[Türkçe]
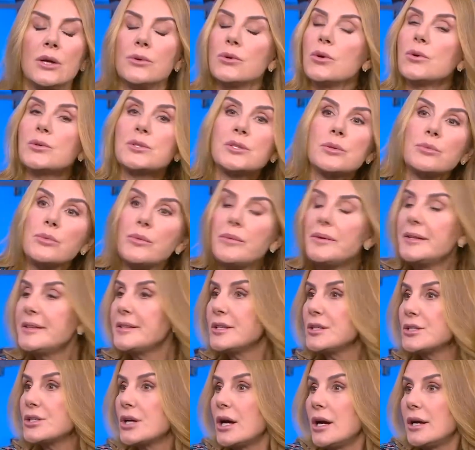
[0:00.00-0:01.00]
Yoksa bu bir
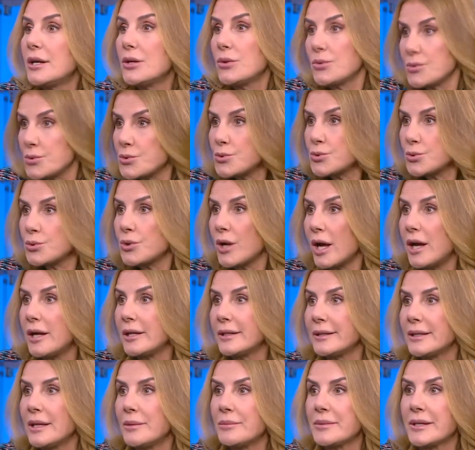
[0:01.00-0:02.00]
ticari unsur
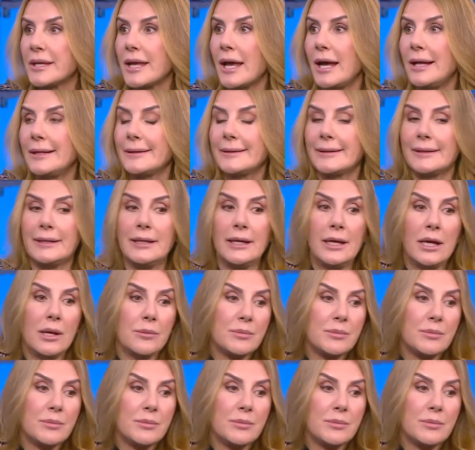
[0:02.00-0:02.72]
haline mi geldi?